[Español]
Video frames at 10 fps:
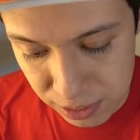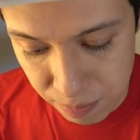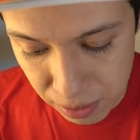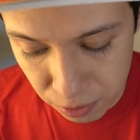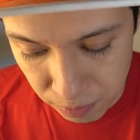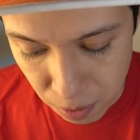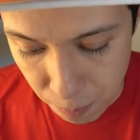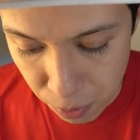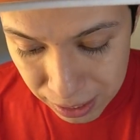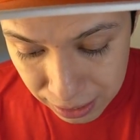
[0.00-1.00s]
están viendo, bueno,
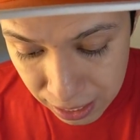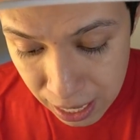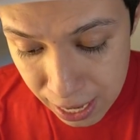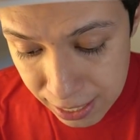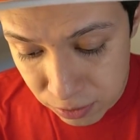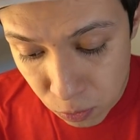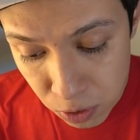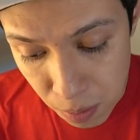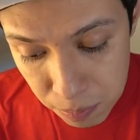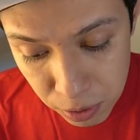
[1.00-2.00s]
por aquí es
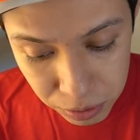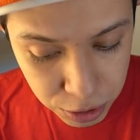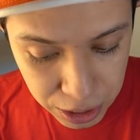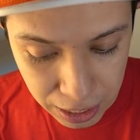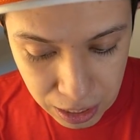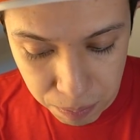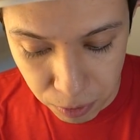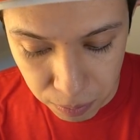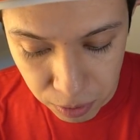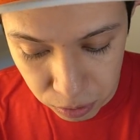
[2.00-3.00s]
un Mewtwo Shiny
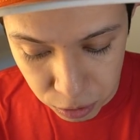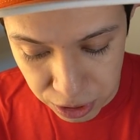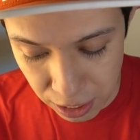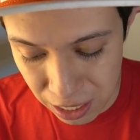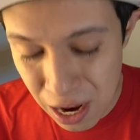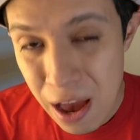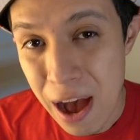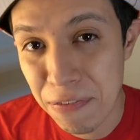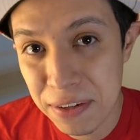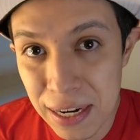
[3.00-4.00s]
por Mewtwo Shiny.
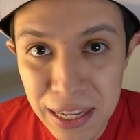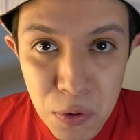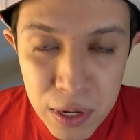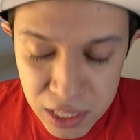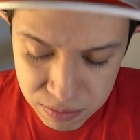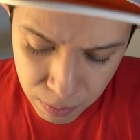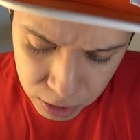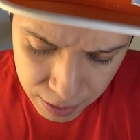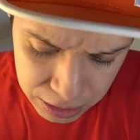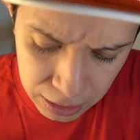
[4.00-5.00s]
A final de cuentas
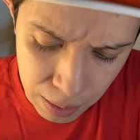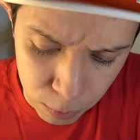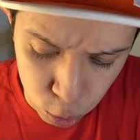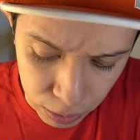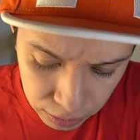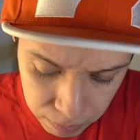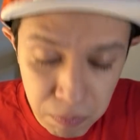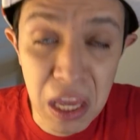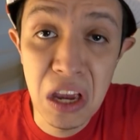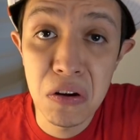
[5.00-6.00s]
vamos a ver si tenemos suerte
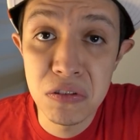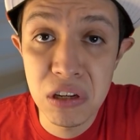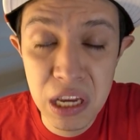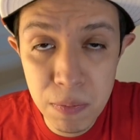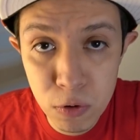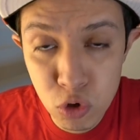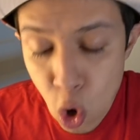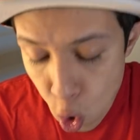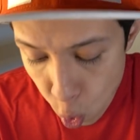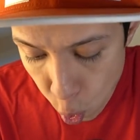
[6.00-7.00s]
y conseguimos
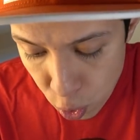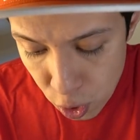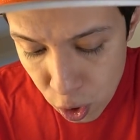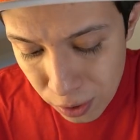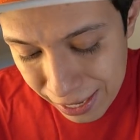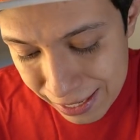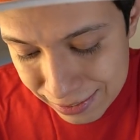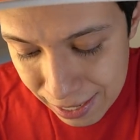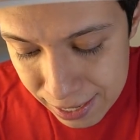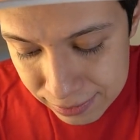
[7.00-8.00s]
uno que
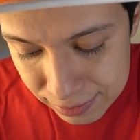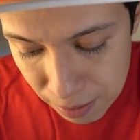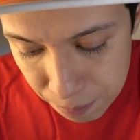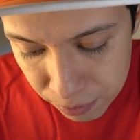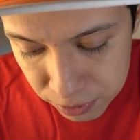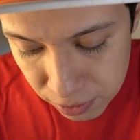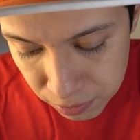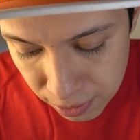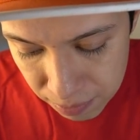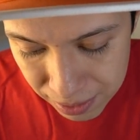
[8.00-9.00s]
sea 100%
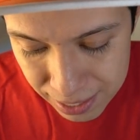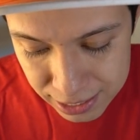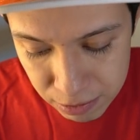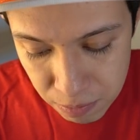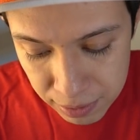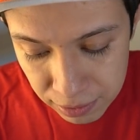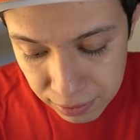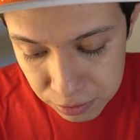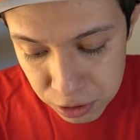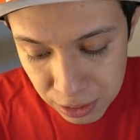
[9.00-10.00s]
de IV. Ya saben,
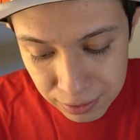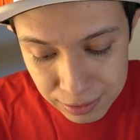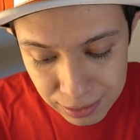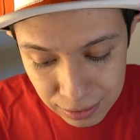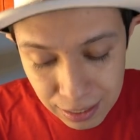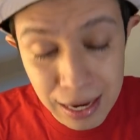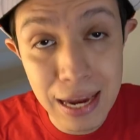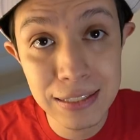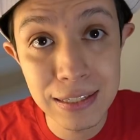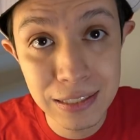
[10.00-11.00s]
2387
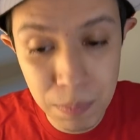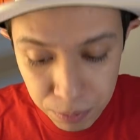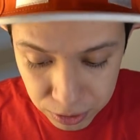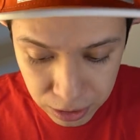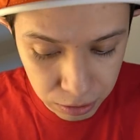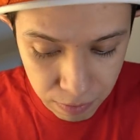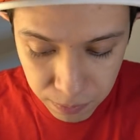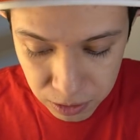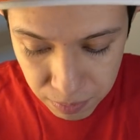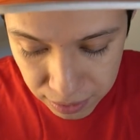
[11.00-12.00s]
es el 100% y
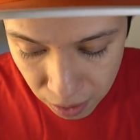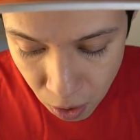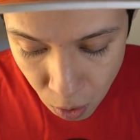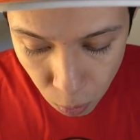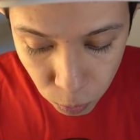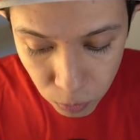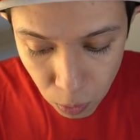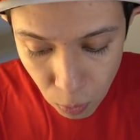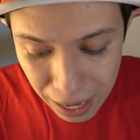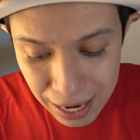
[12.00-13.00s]
vamos a mandar uno
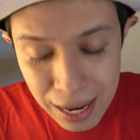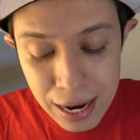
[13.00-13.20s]
igual.